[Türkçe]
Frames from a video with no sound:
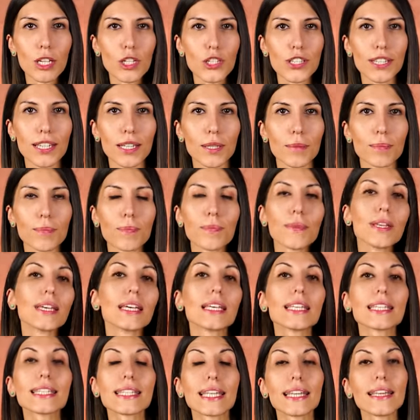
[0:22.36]
başlayalım.
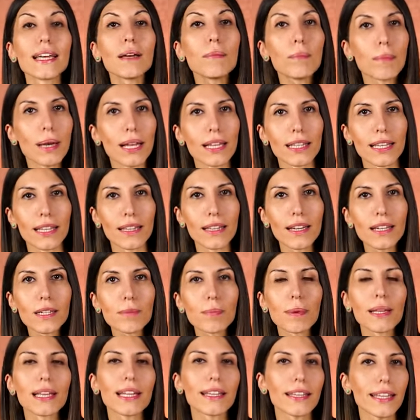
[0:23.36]
İstenen belgeler
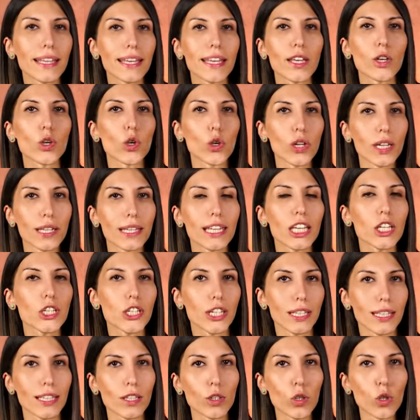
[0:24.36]
belediyeye göre
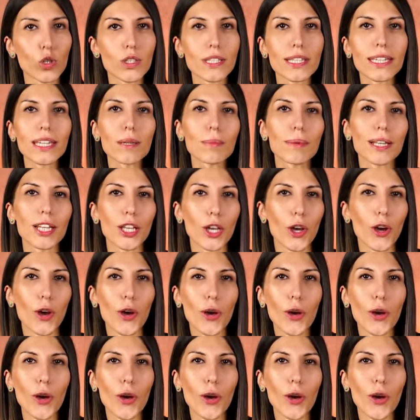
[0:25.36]
değişiklik gösterebiliyor.